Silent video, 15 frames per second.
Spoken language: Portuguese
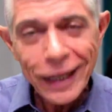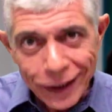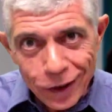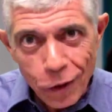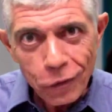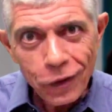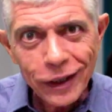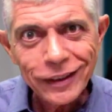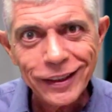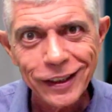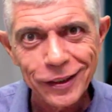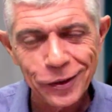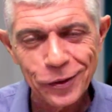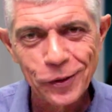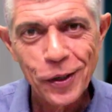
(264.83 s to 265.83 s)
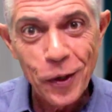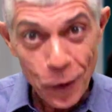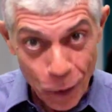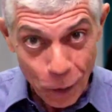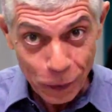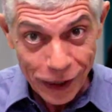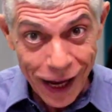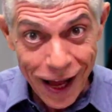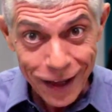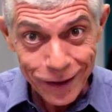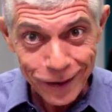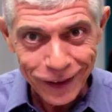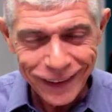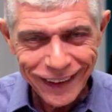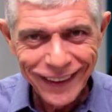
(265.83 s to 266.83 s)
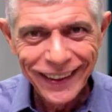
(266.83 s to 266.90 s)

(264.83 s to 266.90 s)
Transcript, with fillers: Então faz isso, combinado?